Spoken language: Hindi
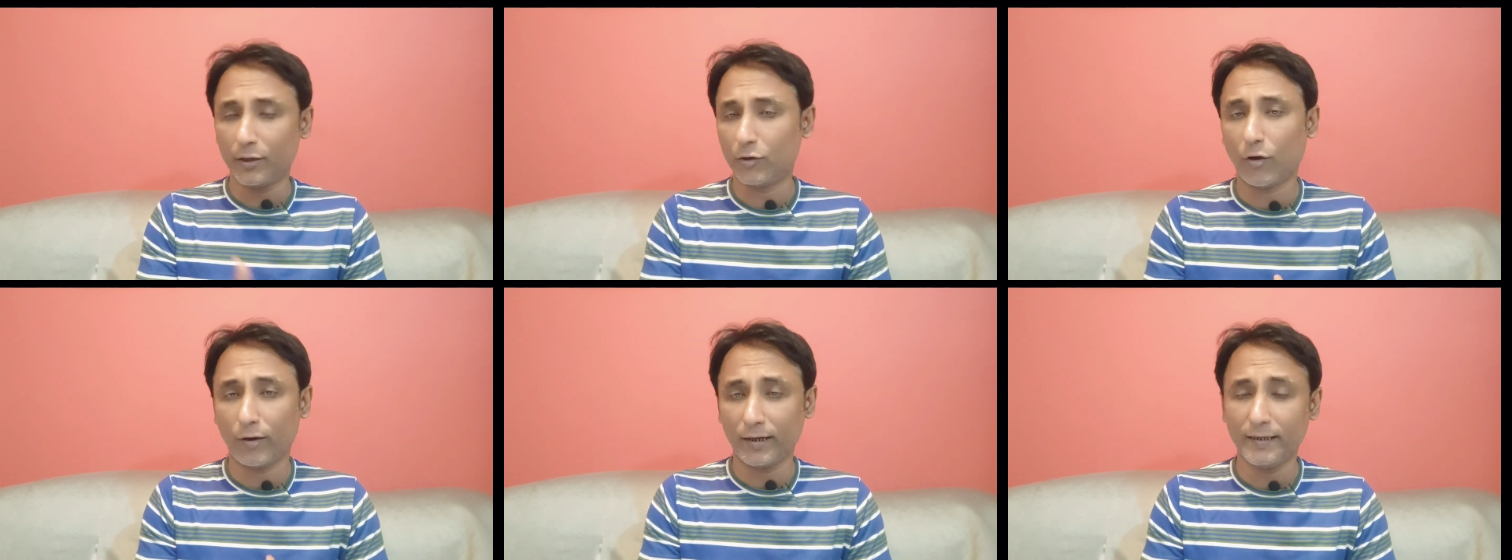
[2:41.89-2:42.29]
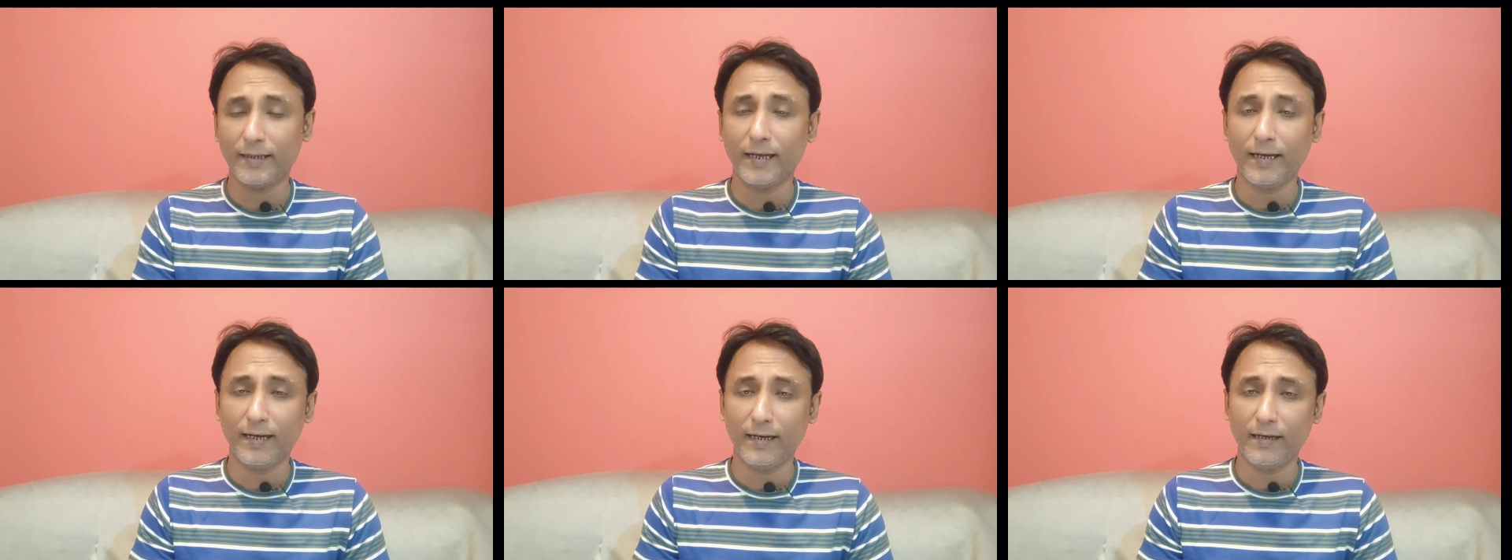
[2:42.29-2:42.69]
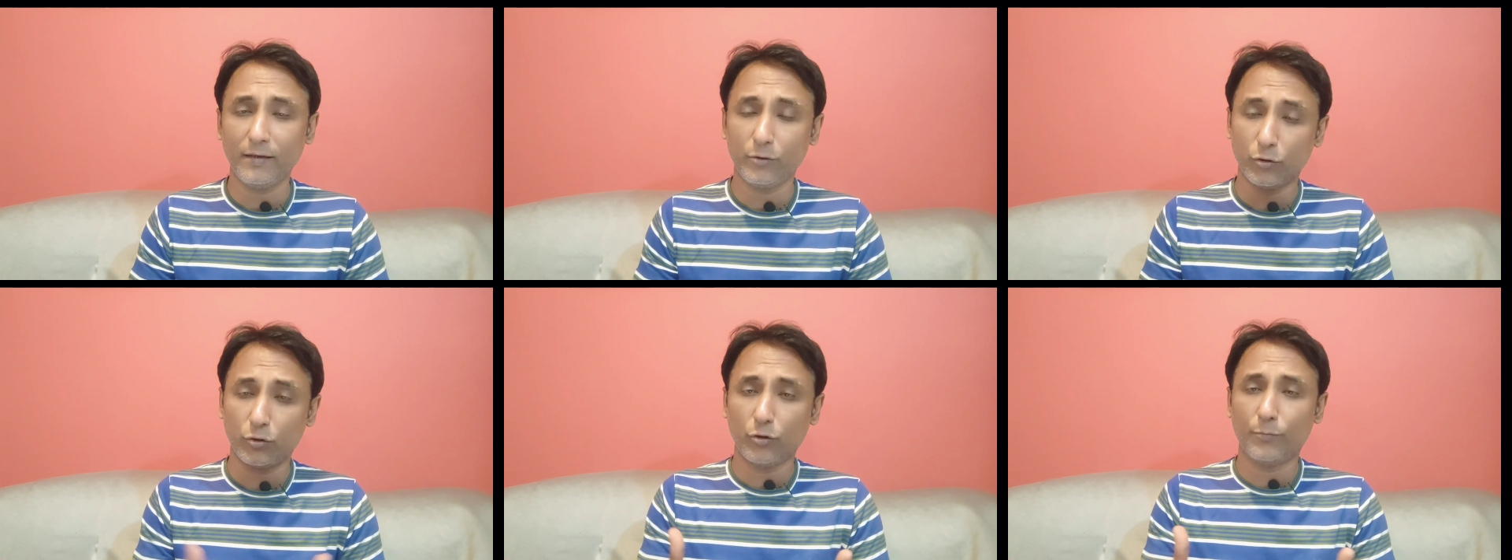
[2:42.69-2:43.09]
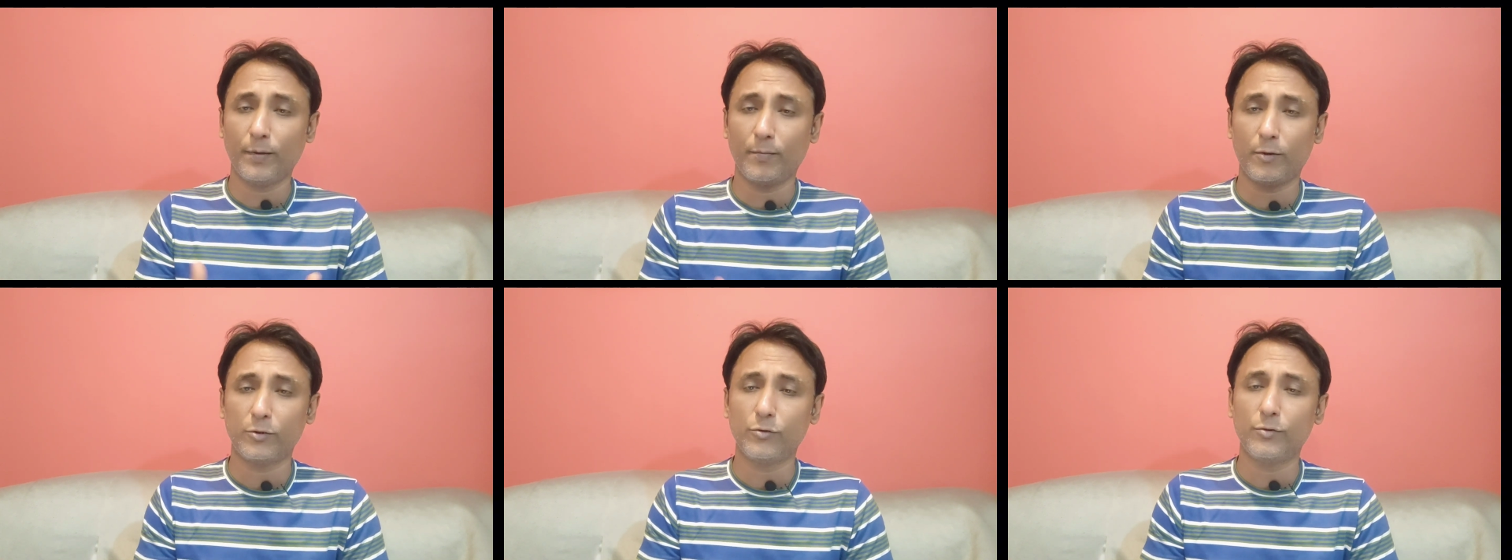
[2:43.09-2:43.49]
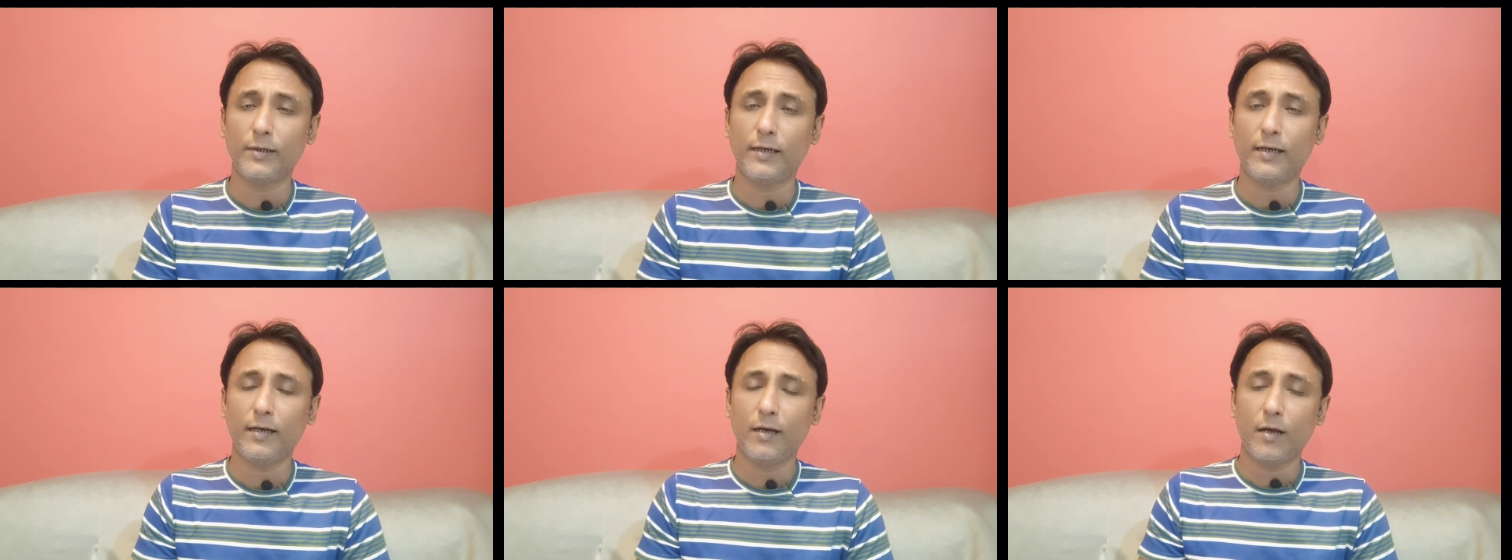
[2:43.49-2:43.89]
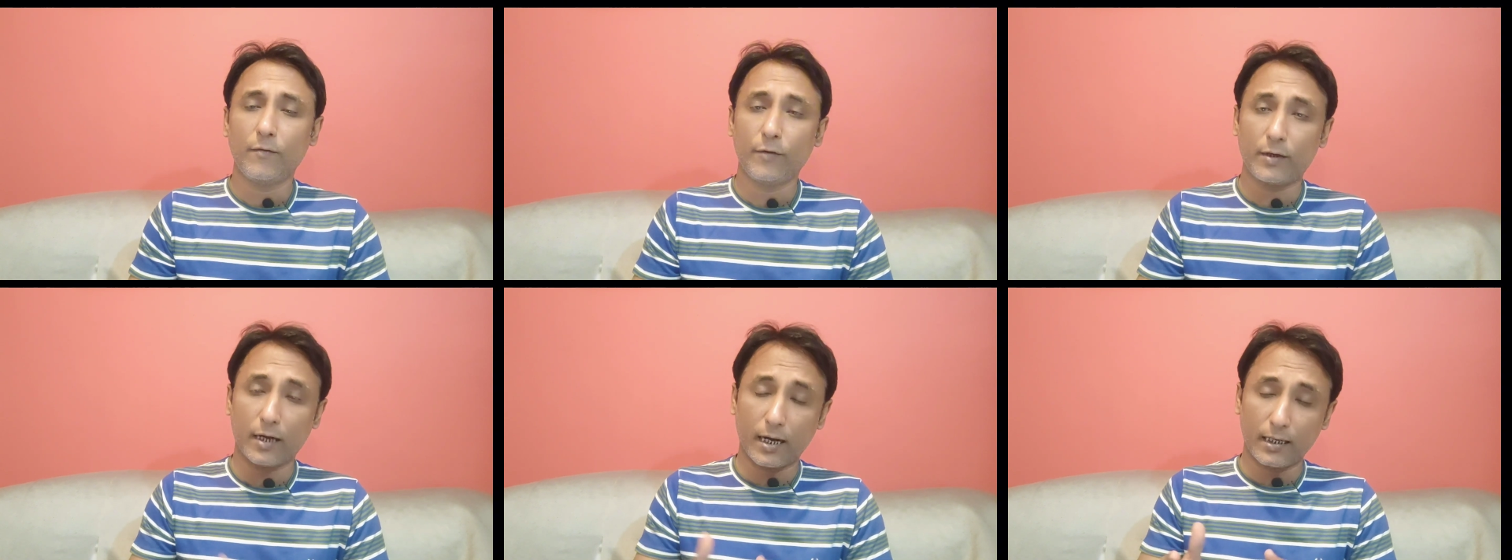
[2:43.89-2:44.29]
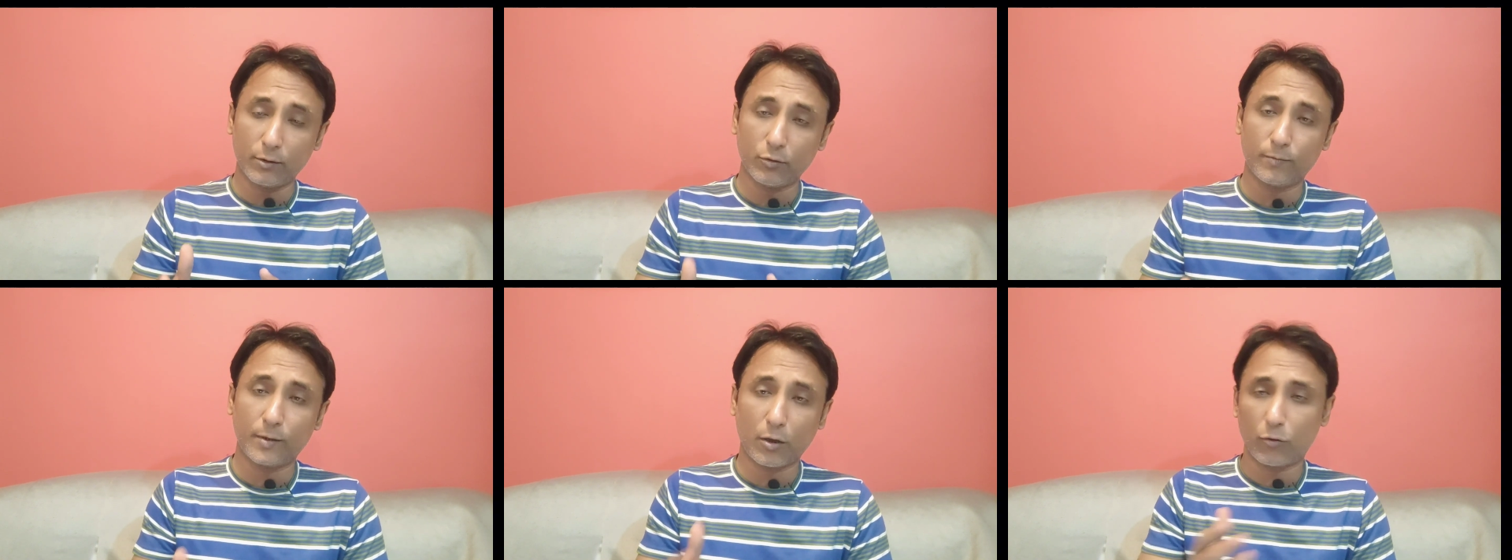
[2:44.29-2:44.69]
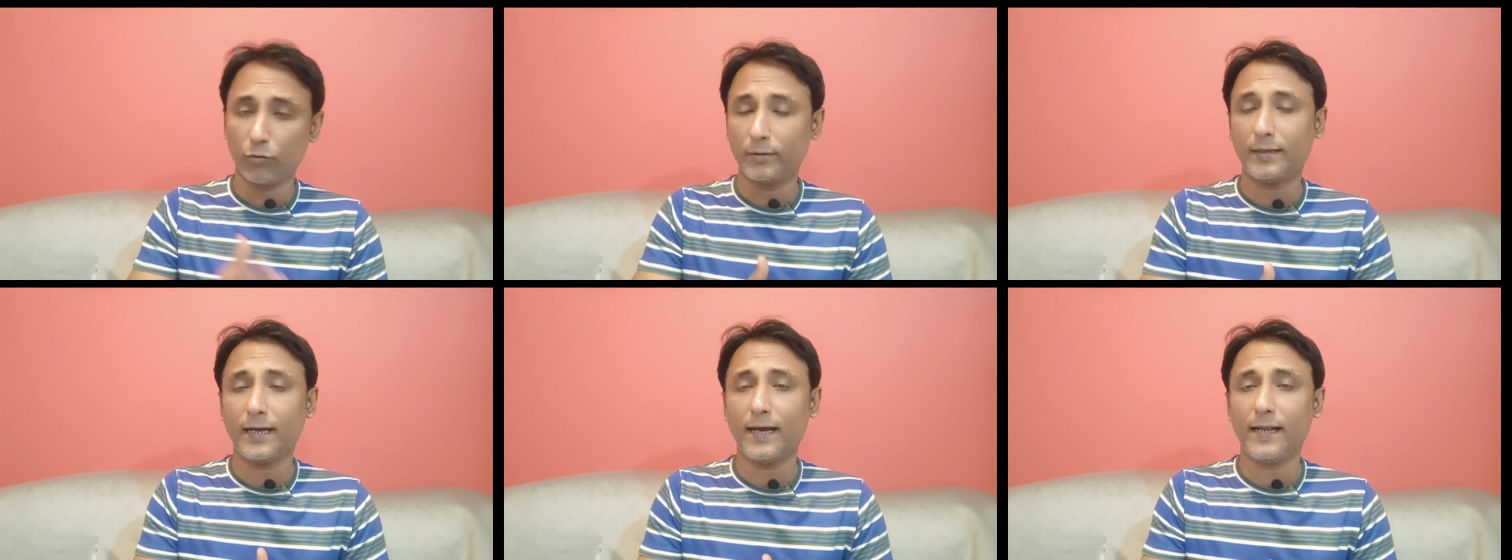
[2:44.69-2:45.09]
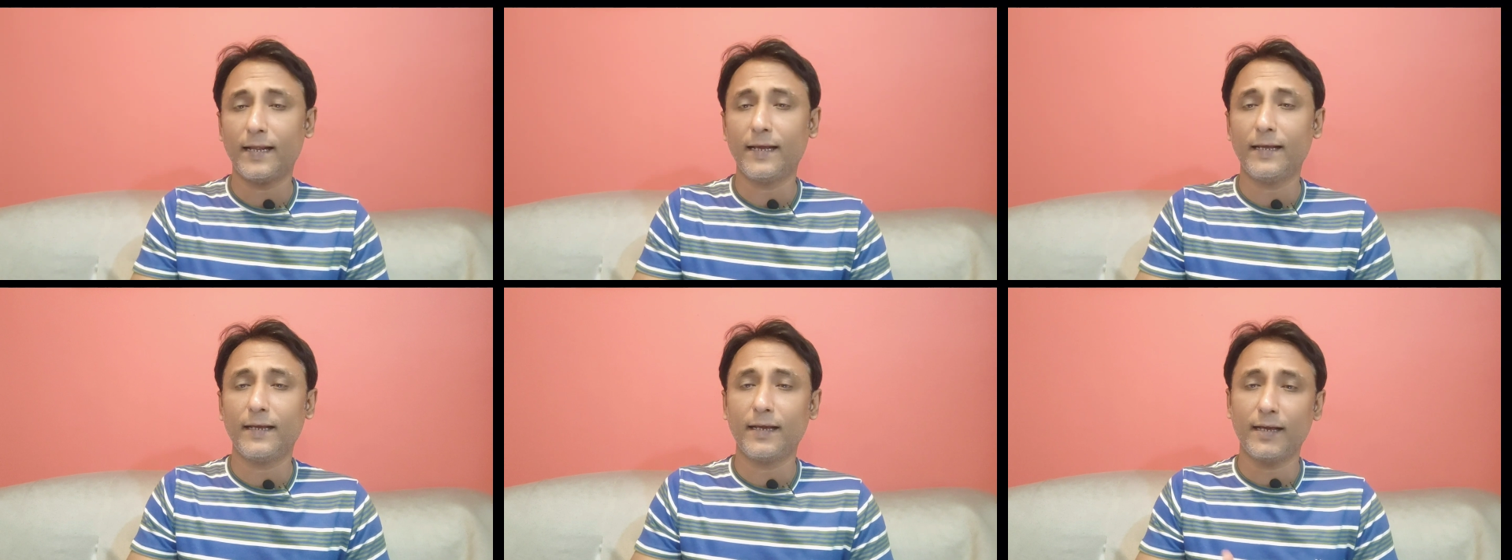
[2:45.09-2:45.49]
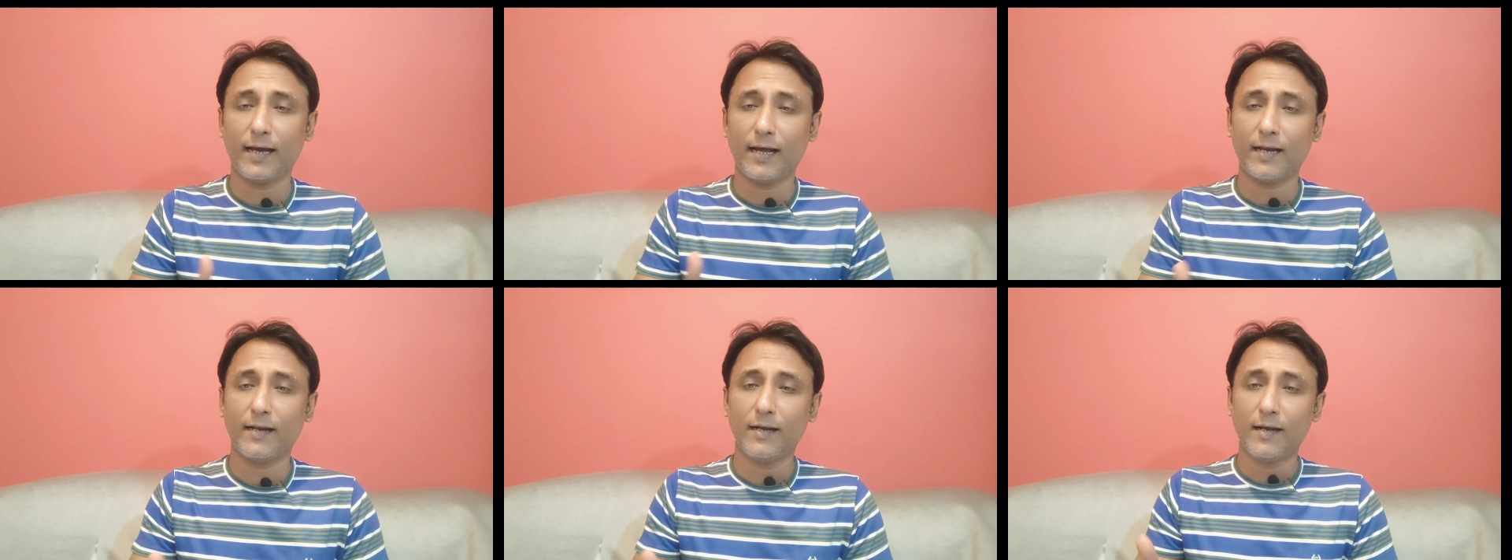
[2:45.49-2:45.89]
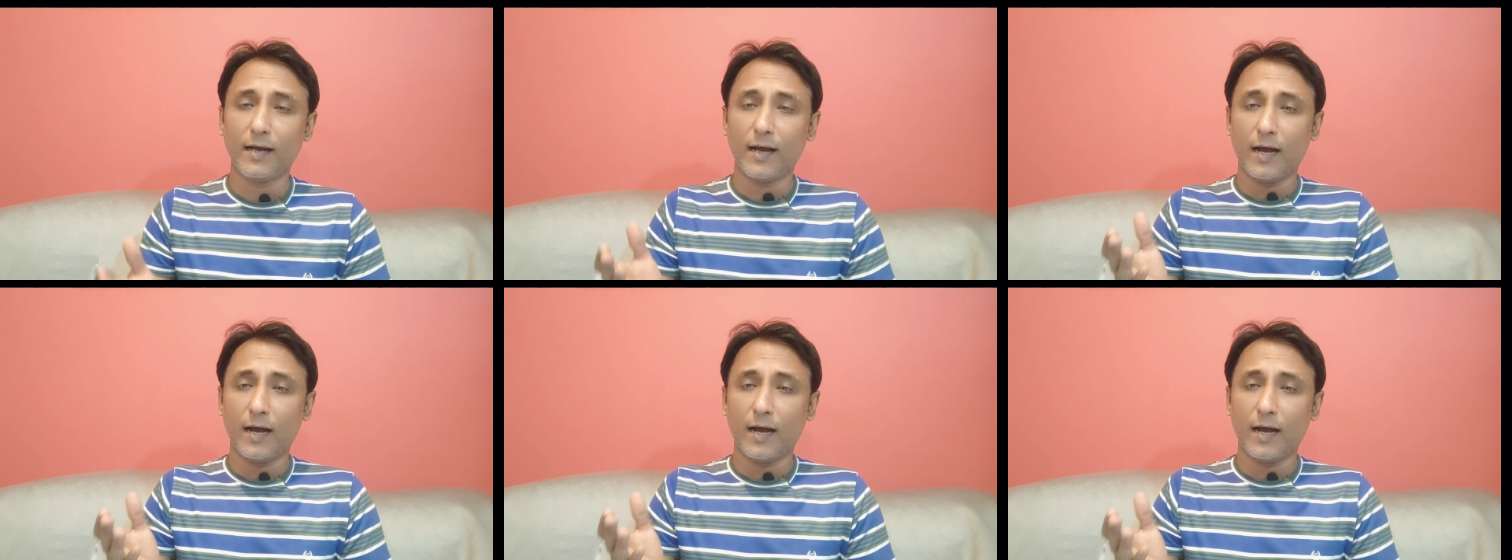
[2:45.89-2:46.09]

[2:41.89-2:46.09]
रिकॉर्डिंग देख लें यूट्यूब पे मौजूद है विक्रांत गुप्ता खुद कह रहे हैं कि यार